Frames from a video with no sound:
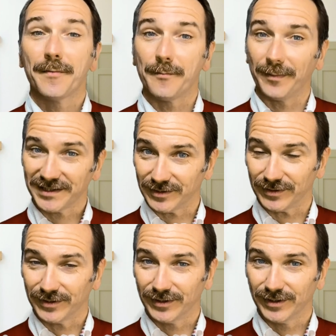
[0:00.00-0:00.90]
ま
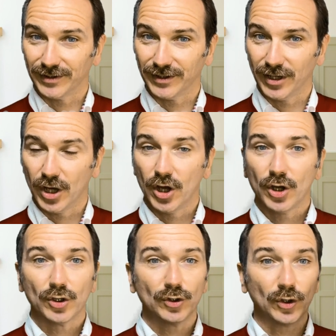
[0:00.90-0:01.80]
ず、
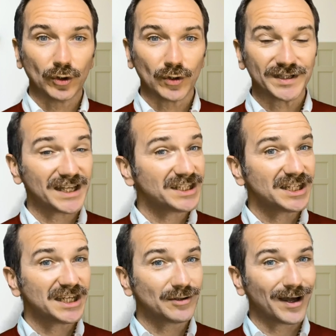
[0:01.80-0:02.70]
どの前置
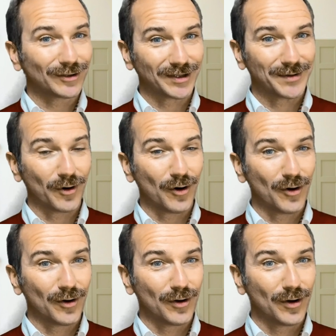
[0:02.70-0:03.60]
詞の後で
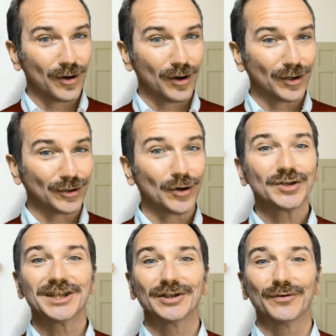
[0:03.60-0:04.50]
も動
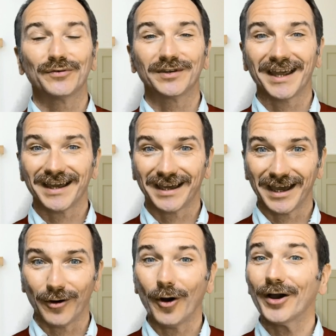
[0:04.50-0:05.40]
詞の不定
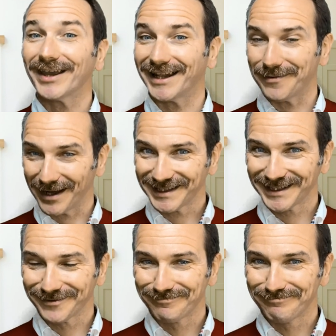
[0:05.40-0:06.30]
形を入れま
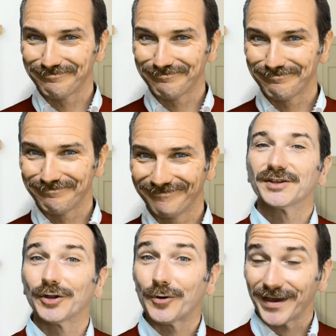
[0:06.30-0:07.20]
す。
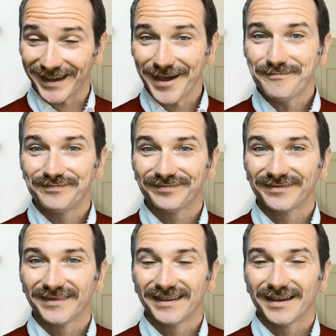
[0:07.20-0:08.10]
その上で、
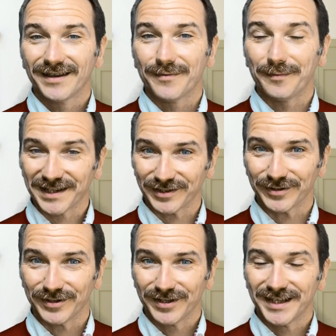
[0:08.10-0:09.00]
ま
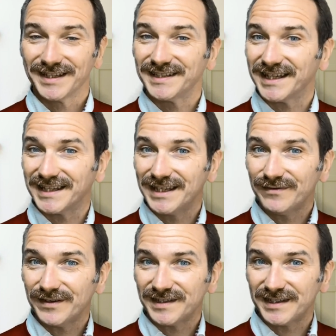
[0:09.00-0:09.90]
ず、c'est
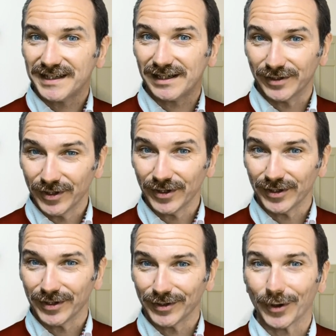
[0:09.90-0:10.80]
difficile de
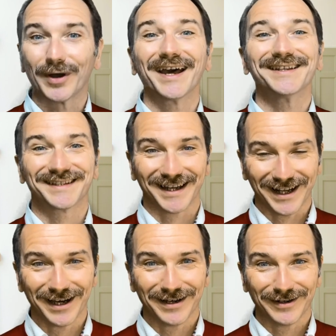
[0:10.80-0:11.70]
のケースか
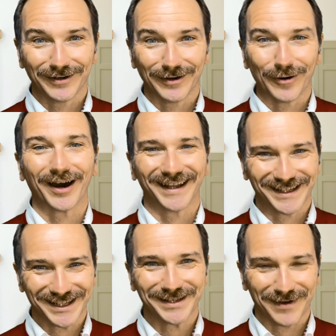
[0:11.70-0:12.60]
らお
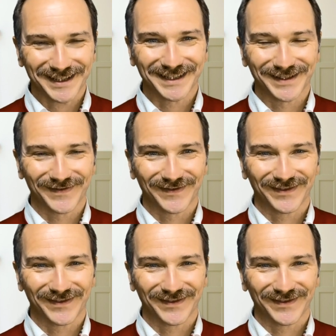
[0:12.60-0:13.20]
話しします。